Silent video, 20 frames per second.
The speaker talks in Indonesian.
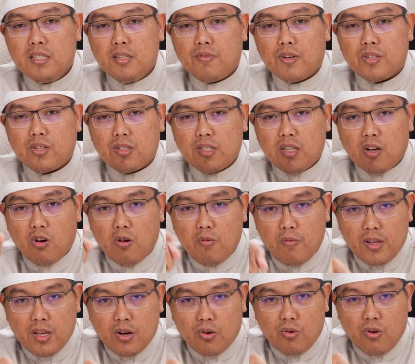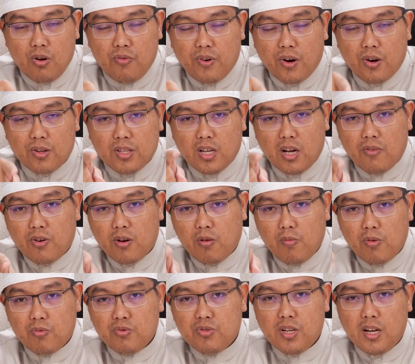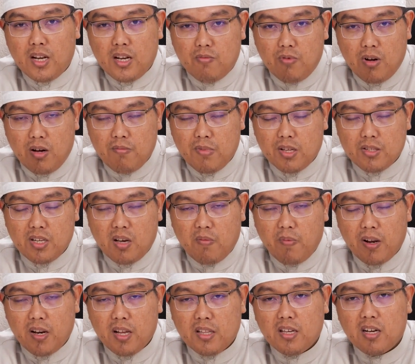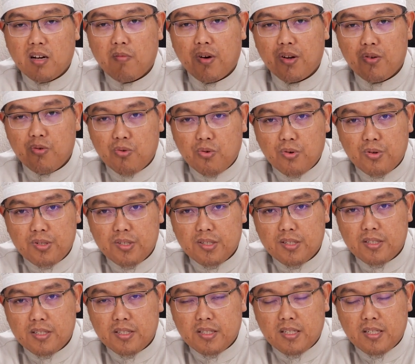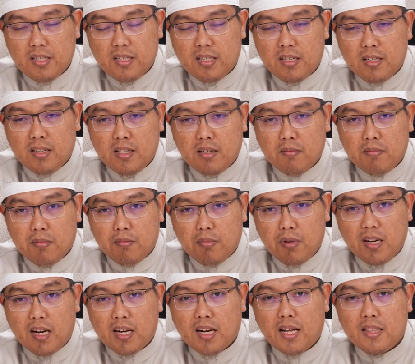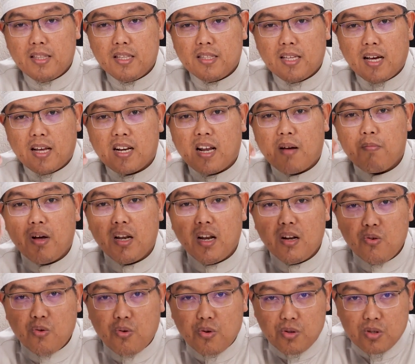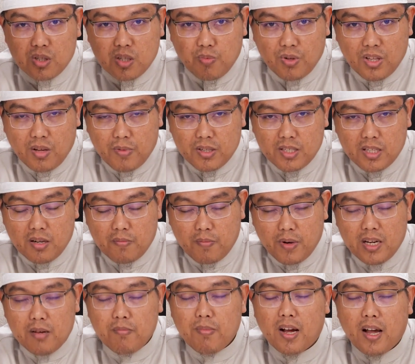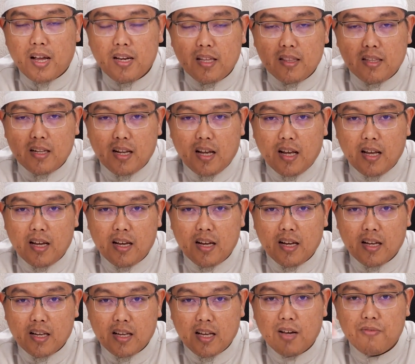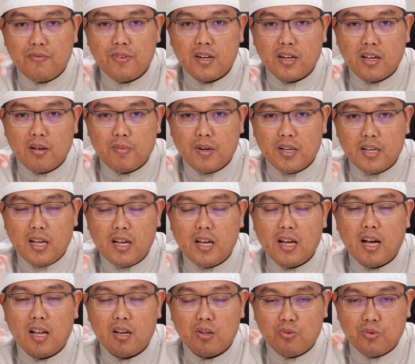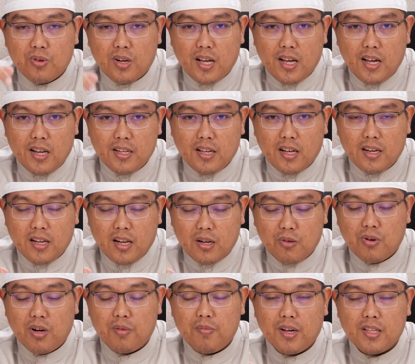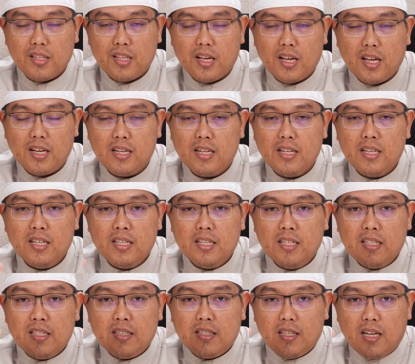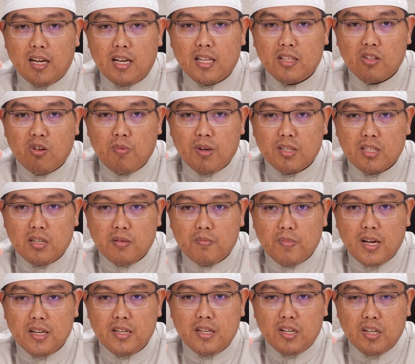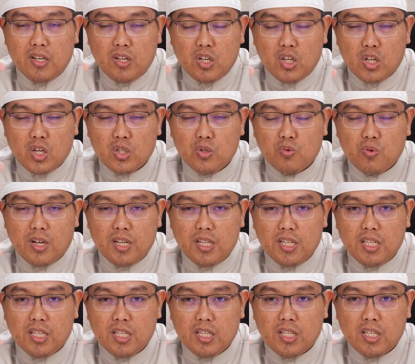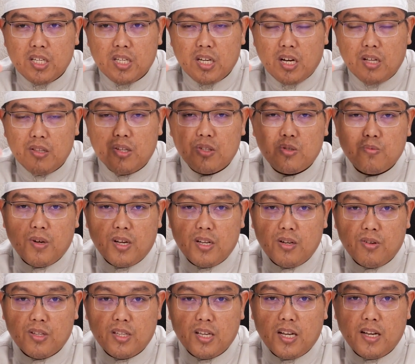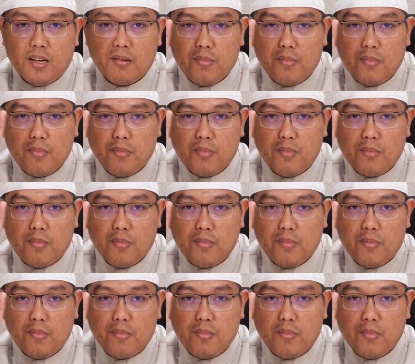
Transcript: fasaddaqa bima yaqul faqad kafara bima unzila ala Muhammad." Siapa yang datang kepada dukun benarkan tentang ramalan dukun tersebut tentang masa depan, maka dia telah kafir kepada Al-Qur'an karena Al-Qur'an mengatakan tidak ada yang tahu masa depan kecuali Allah Subhanahu wa taala.